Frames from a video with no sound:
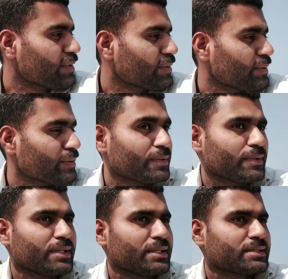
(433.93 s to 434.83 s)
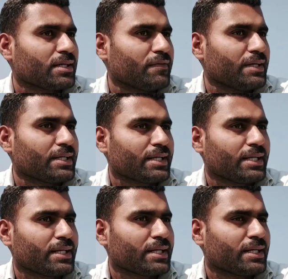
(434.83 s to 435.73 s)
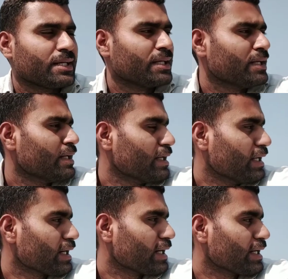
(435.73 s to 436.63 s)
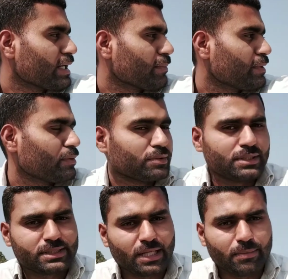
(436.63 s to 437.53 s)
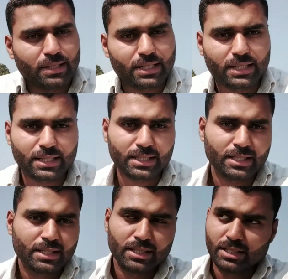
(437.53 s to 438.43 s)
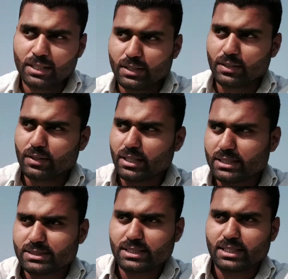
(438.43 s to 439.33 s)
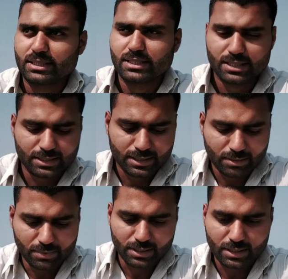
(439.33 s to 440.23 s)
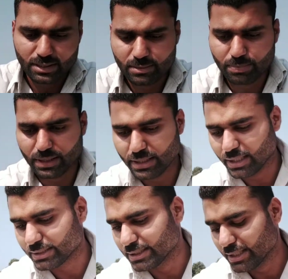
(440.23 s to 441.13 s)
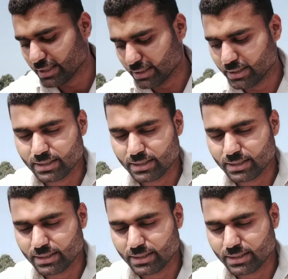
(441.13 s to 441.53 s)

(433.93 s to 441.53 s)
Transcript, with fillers: तो थोड़ी देर इसका वेट करेंगे लगाएंगे फिर दूसरी साइड में लगाएंगे और ऐसे करते करते हमारा पानी लग जाएगा